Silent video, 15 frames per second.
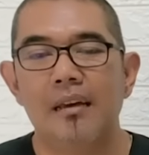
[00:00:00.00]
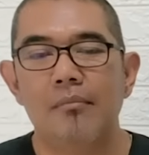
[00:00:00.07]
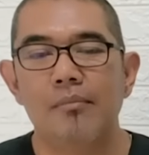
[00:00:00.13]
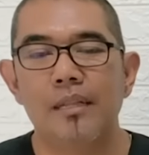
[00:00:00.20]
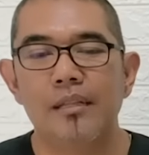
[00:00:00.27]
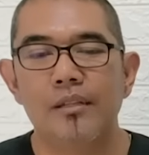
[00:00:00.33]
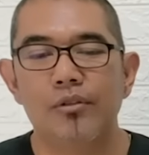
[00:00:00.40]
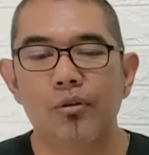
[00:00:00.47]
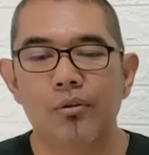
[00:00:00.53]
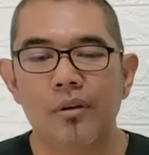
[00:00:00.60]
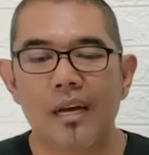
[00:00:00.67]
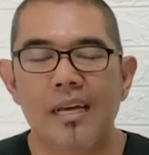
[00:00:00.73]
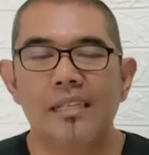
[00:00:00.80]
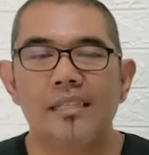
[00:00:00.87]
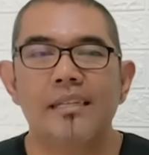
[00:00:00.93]
bentuk
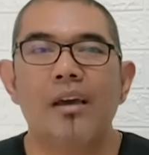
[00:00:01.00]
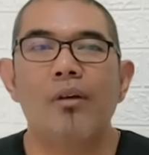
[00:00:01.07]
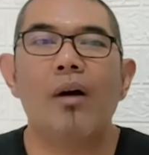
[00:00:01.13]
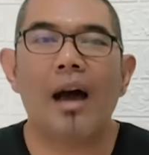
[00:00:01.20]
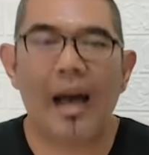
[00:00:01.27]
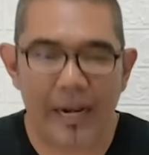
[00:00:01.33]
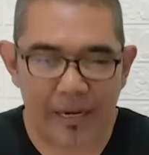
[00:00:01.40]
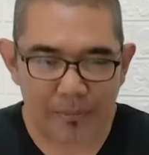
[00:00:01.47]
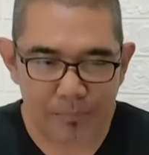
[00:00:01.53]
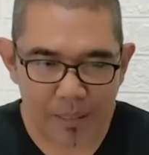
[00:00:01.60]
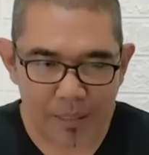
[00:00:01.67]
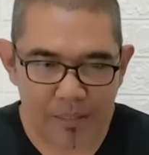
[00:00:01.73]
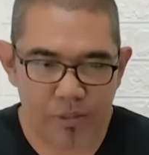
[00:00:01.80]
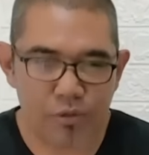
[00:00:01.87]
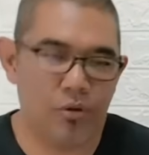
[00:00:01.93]
kekecewaan,
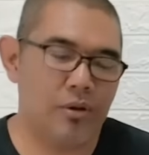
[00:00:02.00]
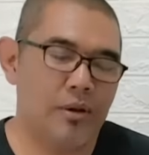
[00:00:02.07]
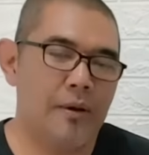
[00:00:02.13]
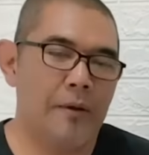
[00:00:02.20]
bentuk